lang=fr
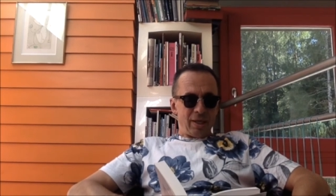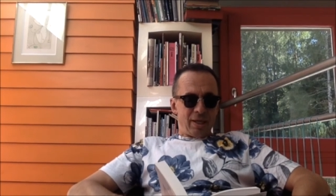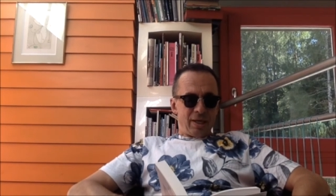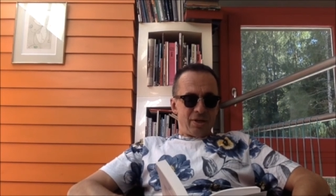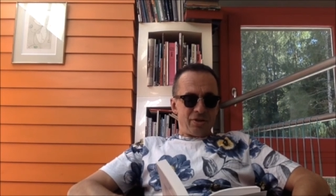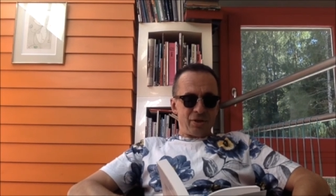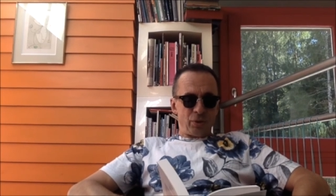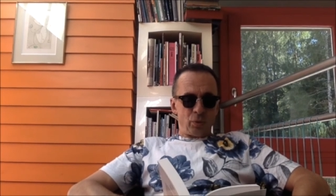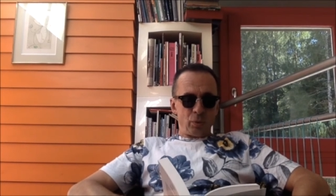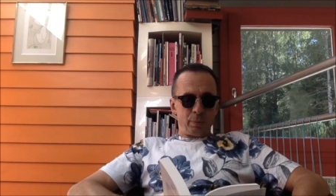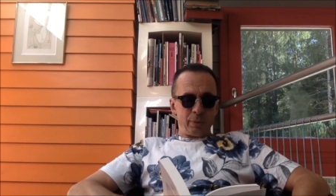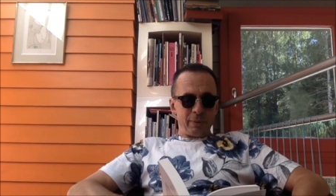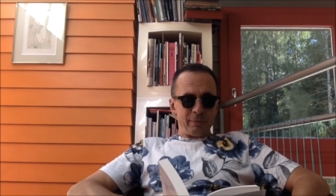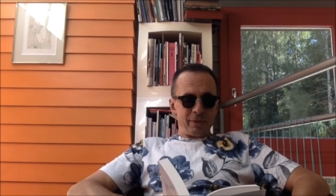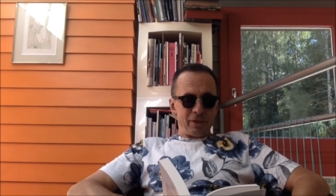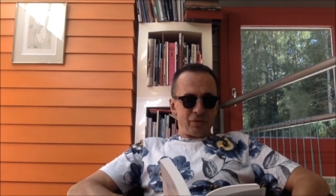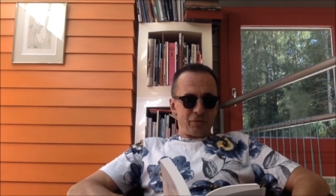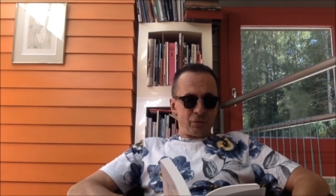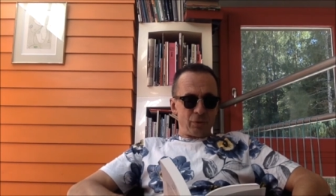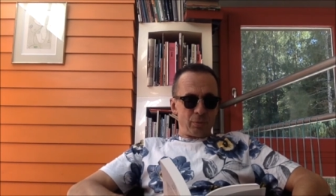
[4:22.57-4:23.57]
J'ai coupé mes
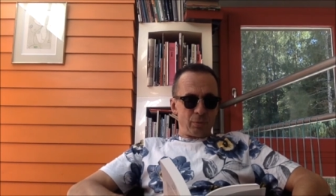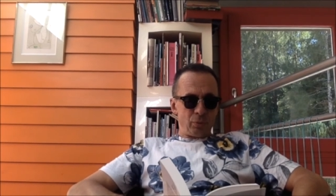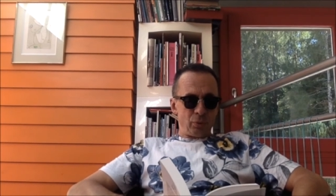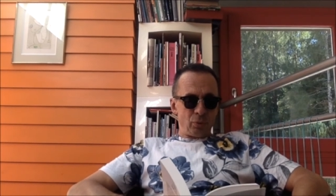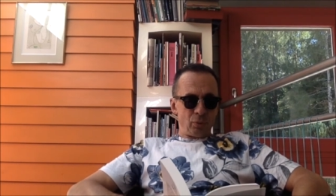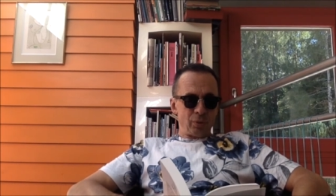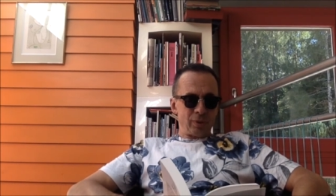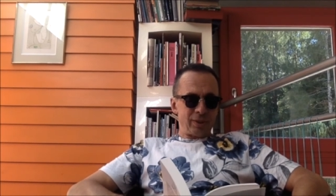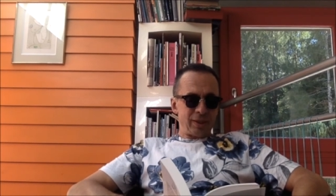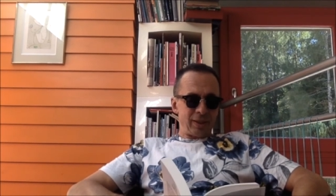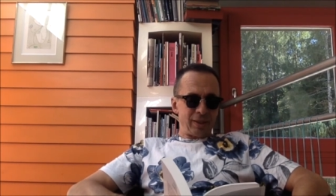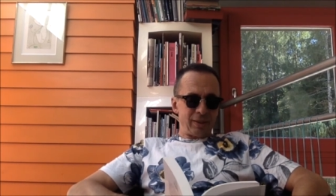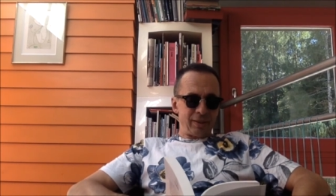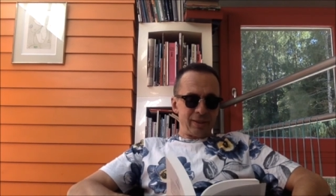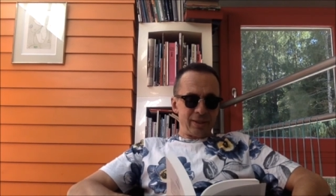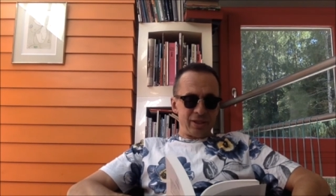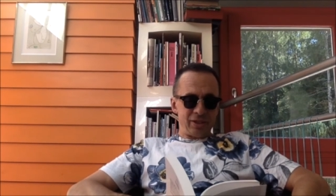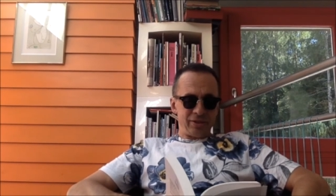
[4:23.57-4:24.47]
cheveux blonds au carré,